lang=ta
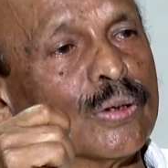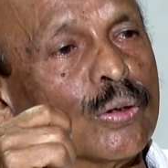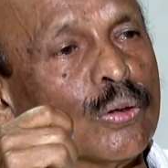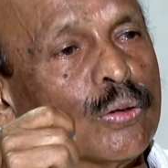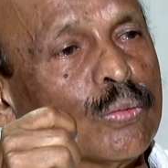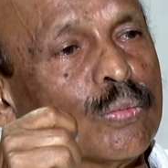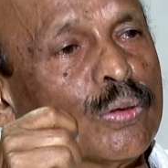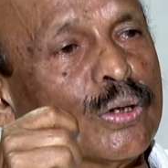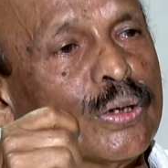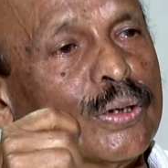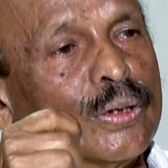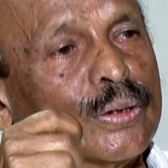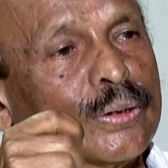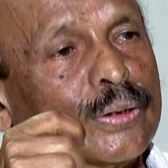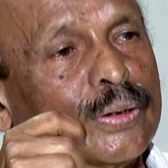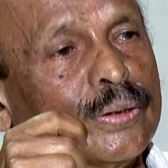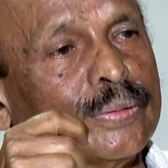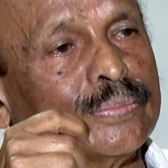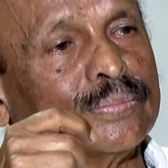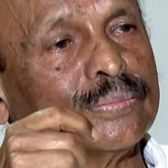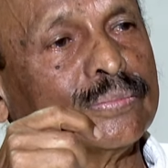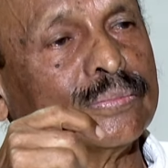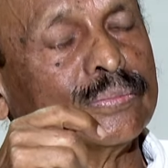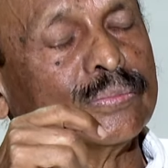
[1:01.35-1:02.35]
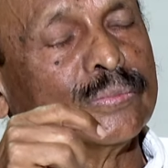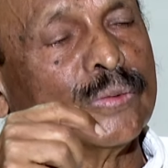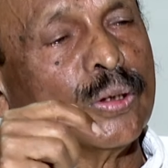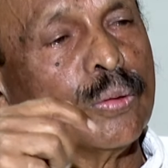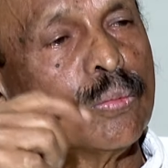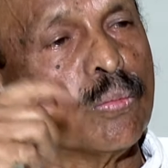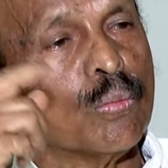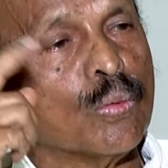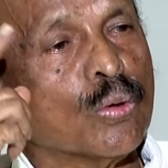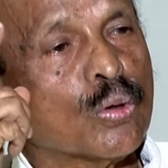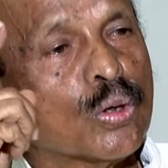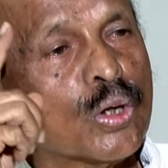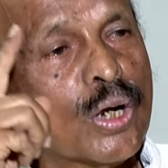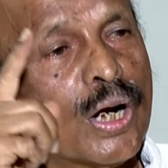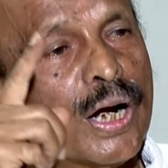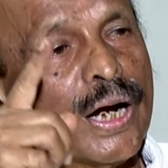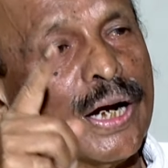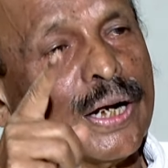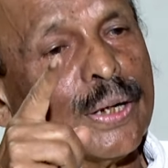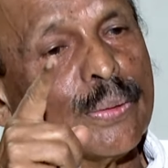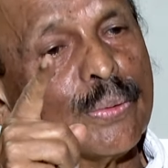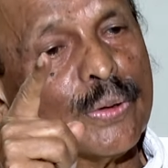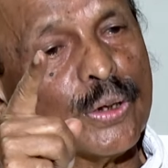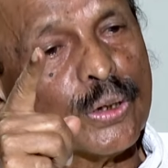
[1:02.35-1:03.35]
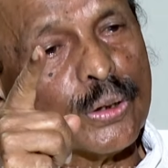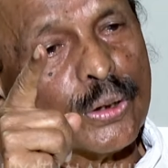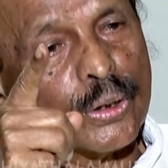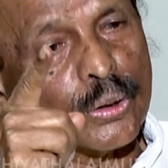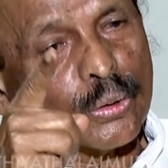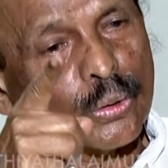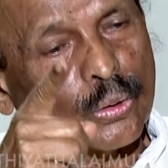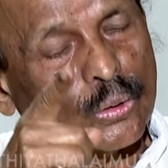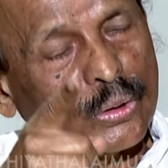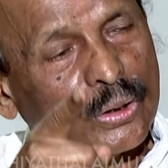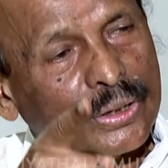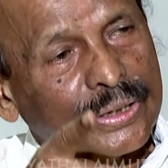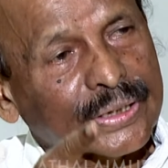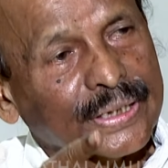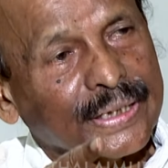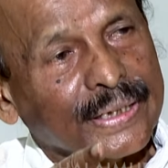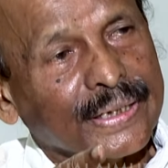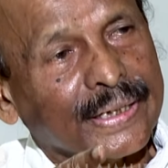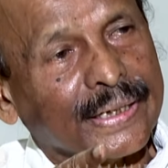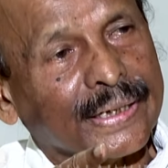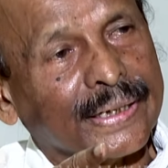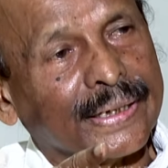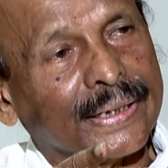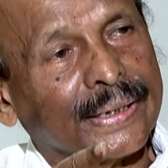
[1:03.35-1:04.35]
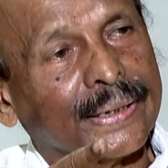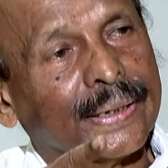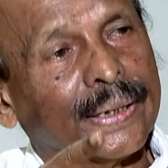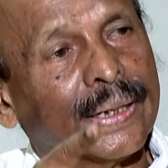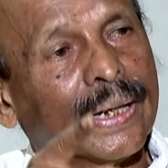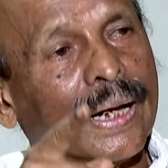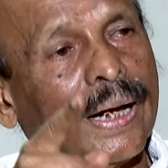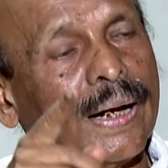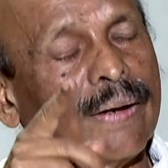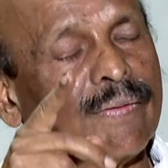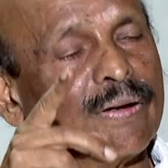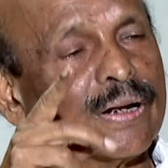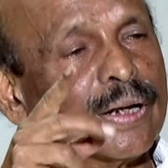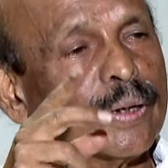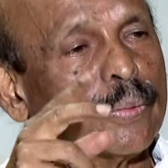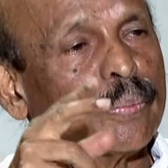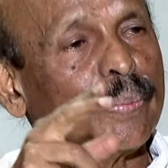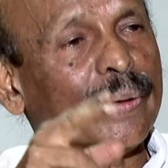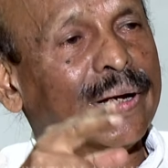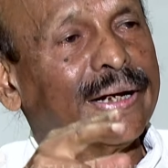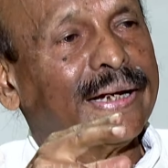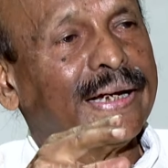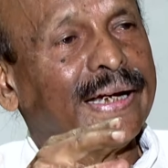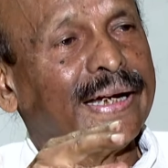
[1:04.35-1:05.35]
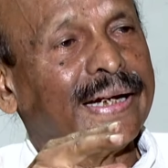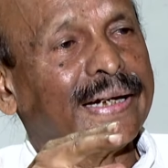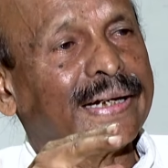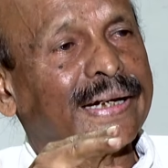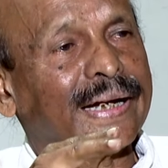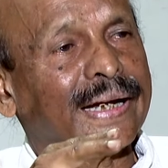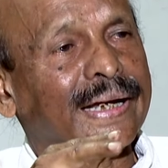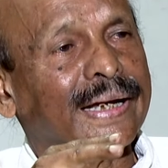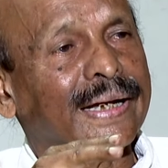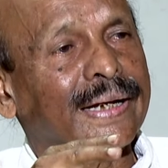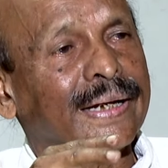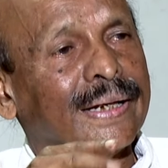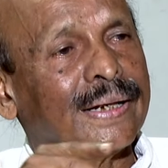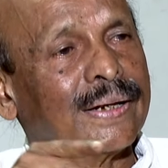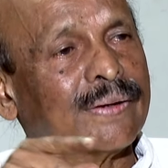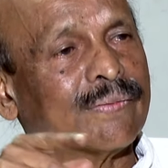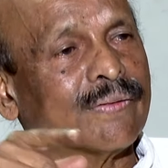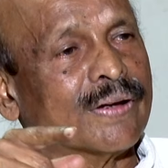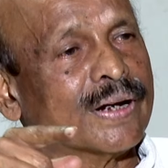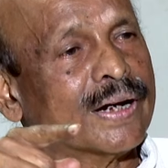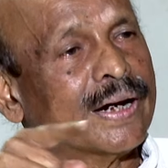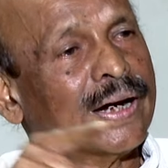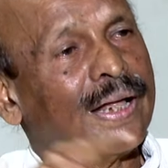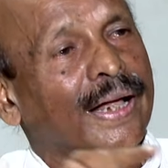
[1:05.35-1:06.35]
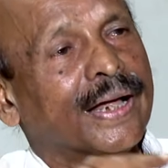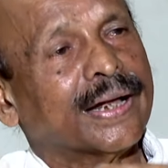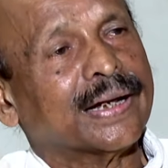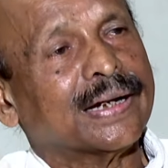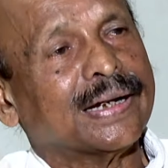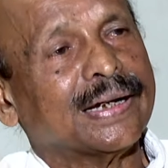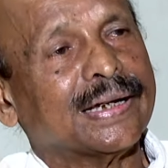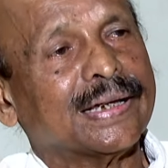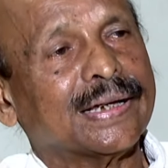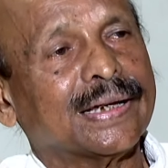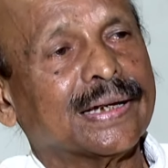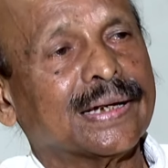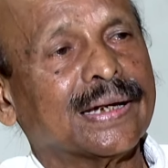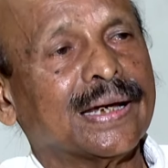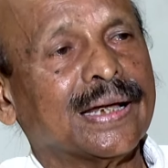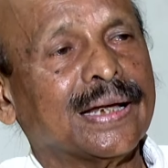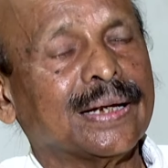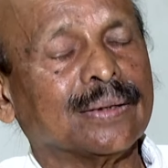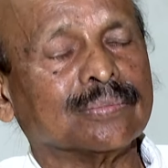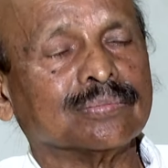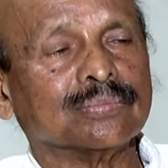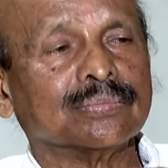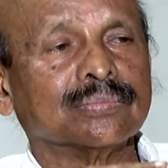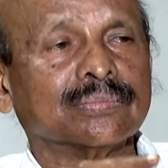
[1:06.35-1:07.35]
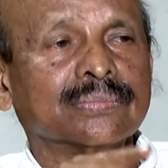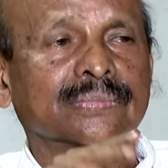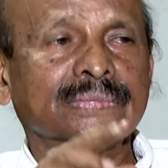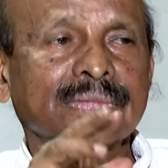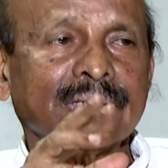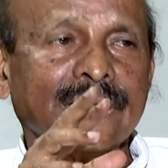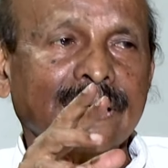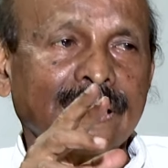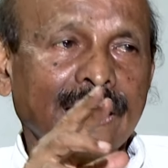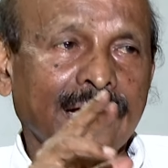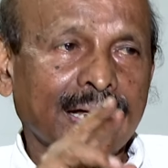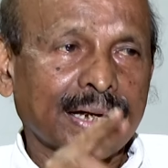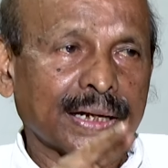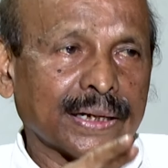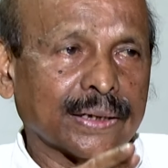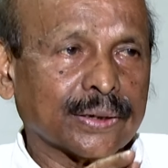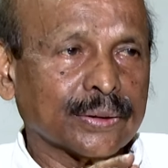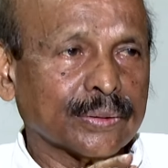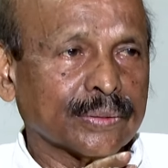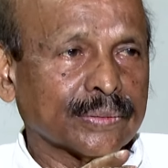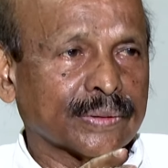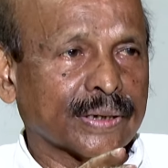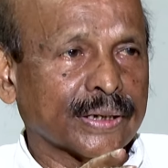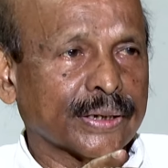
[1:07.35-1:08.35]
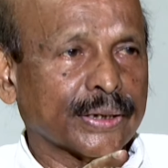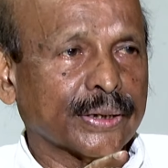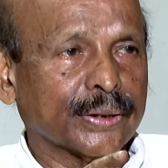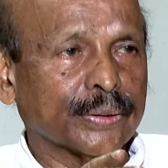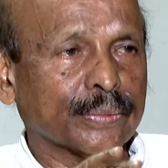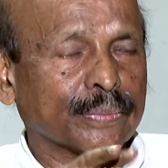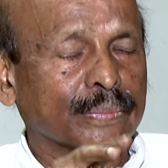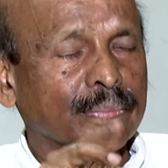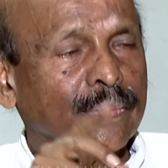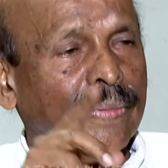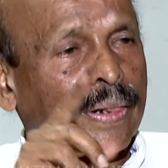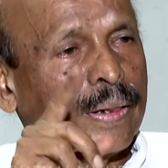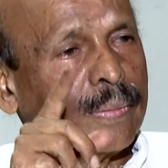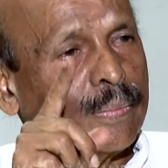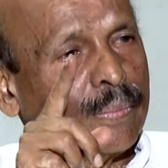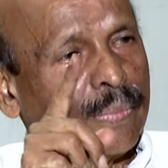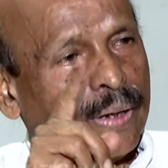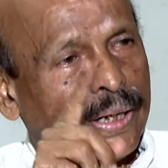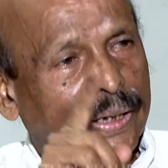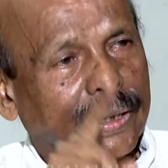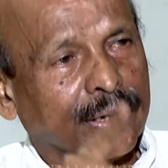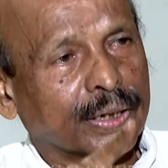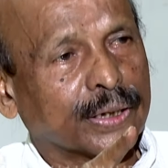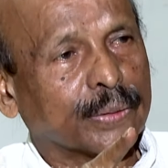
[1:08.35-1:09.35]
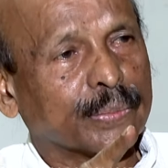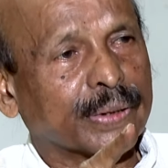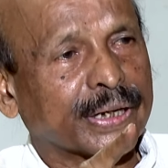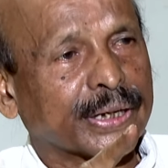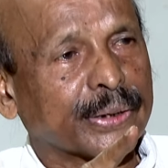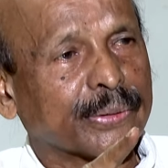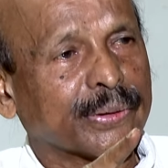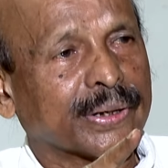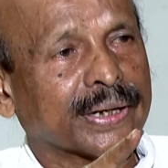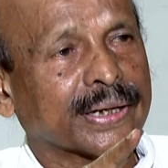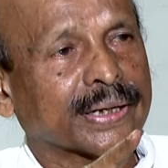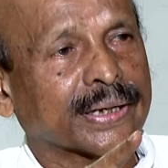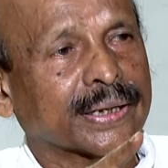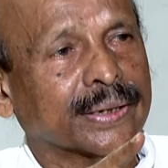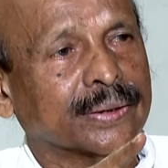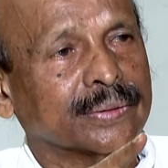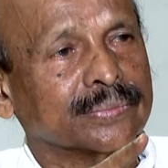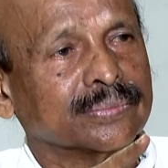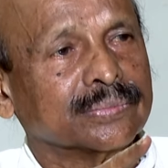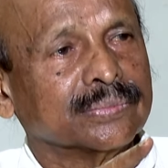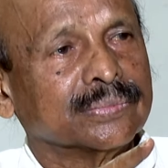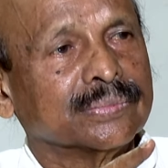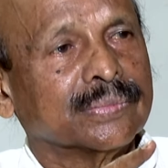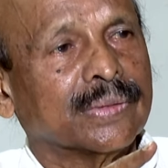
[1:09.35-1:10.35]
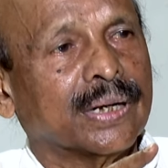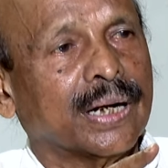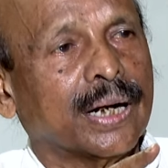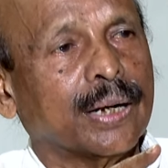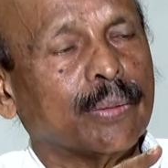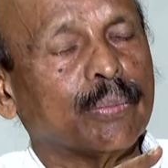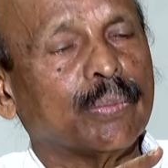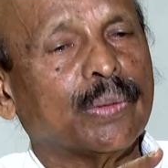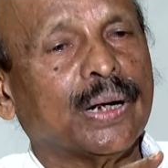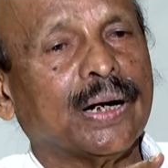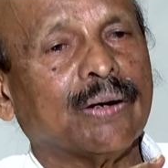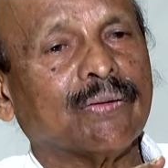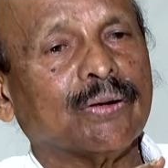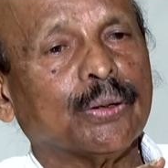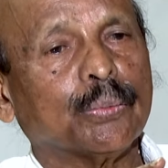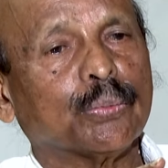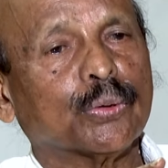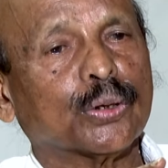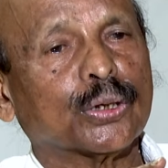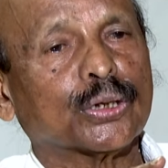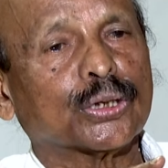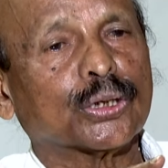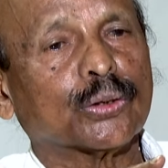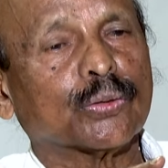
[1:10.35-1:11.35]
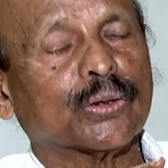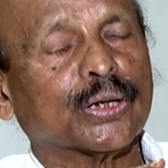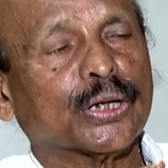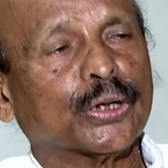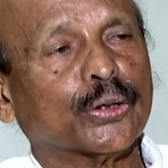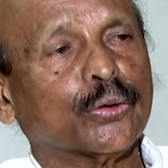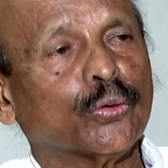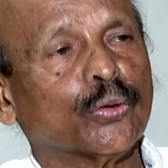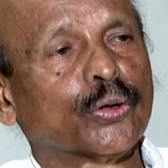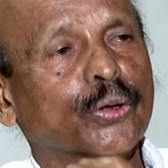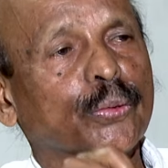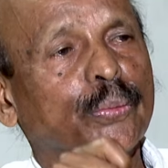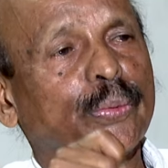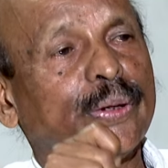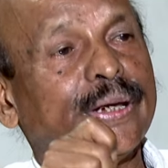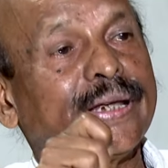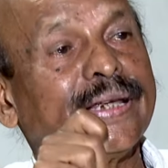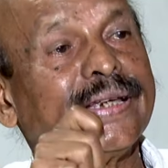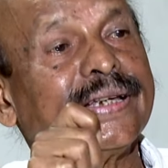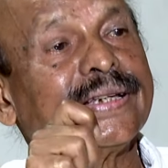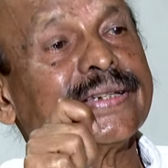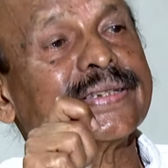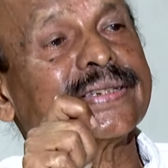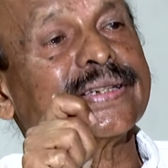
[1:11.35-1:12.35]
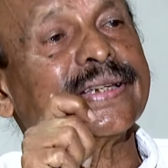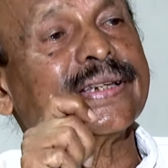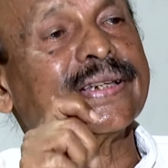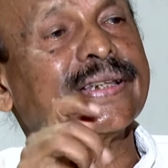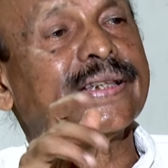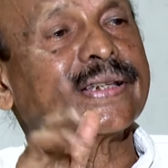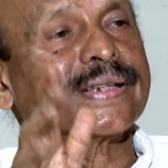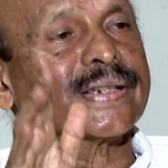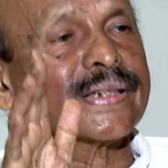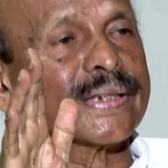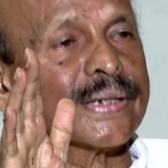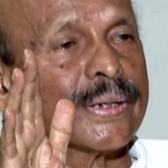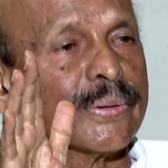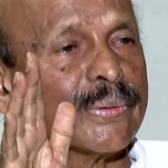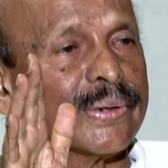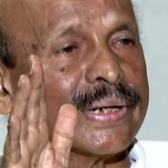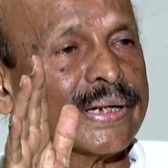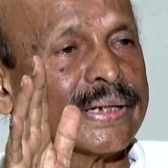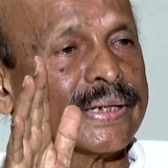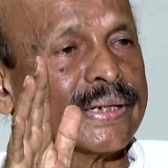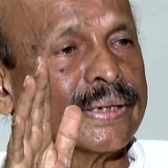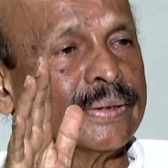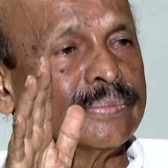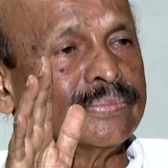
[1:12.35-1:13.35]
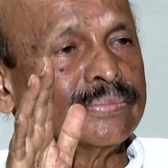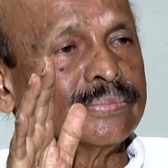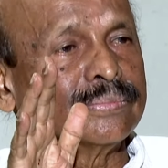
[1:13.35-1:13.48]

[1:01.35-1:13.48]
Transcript: நோன்புகளுக்கும் முக்காடு போட்டு கொண்டு சென்று அவர்கள் பங்கேற்ற வரலாறுகளை எல்லாம் எல்லாருக்கும் தெரியும் மக்களும் அறிவார்கள் அம்மாவை பொறுத்த வரைக்கும் ஒரு பெரிய சீர்திருத்தவாதி